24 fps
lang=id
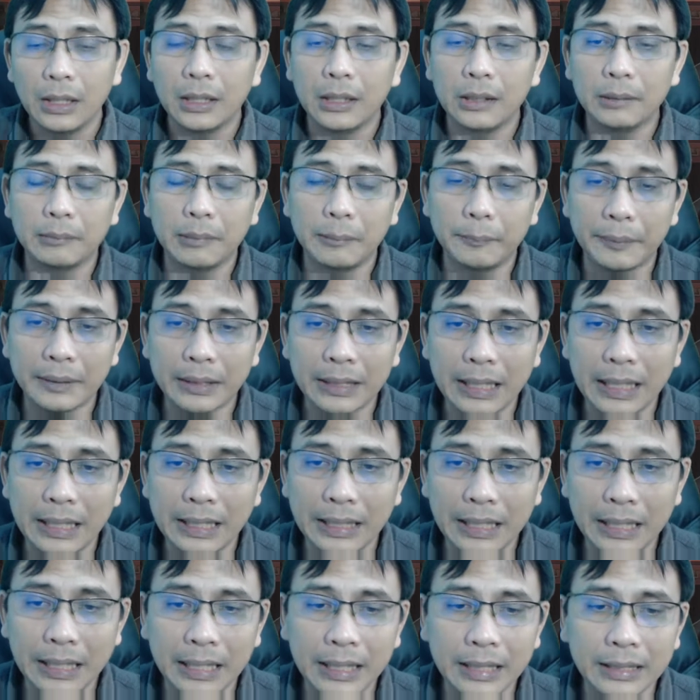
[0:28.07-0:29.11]
eh,
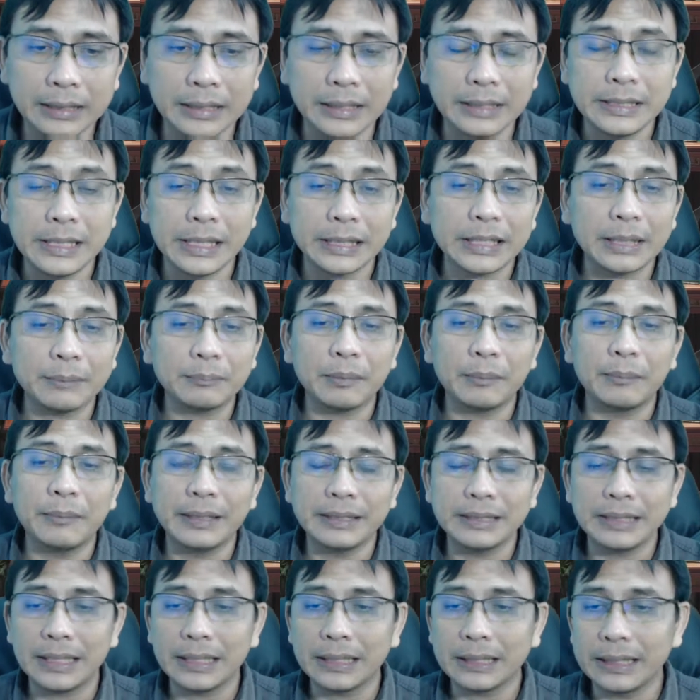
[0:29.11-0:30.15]
memperkaya kegiatan
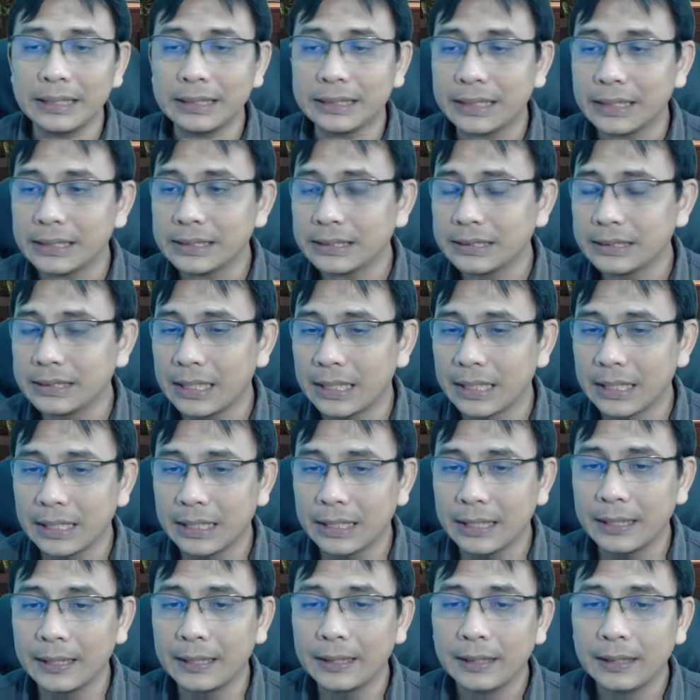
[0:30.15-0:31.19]
pembelajaran kita
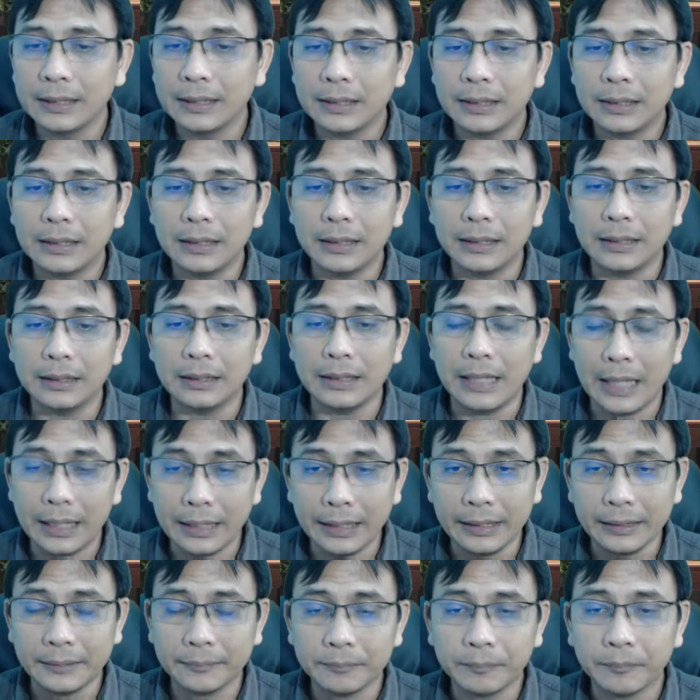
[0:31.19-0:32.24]
secara uh,
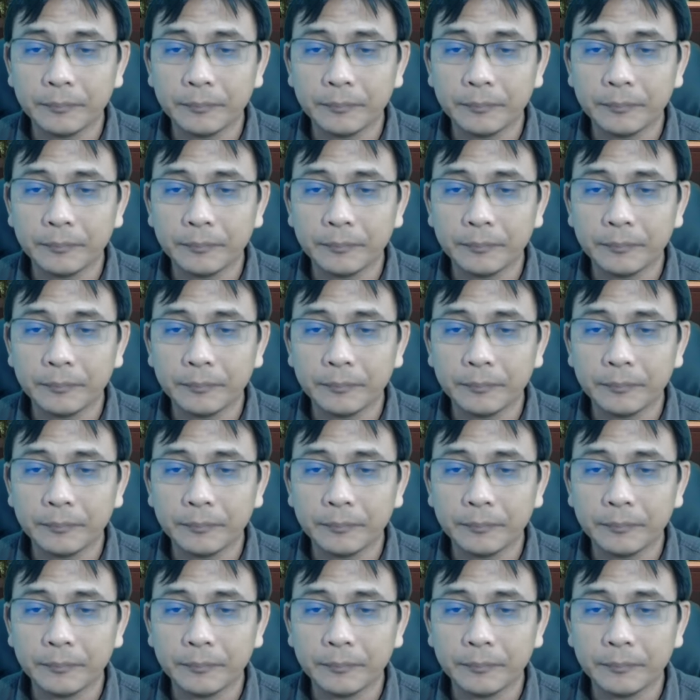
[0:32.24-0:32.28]
daring.